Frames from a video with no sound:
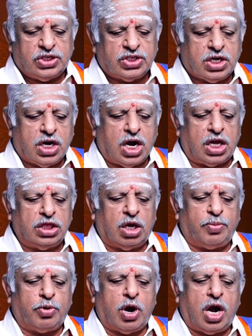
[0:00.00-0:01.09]
స్కంద
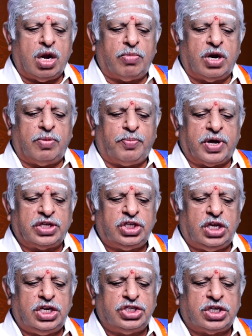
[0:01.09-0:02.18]
పురాణం మనం
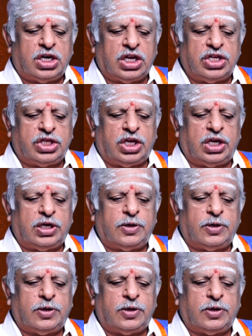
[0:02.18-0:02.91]
పరిశీలించినట్టయితే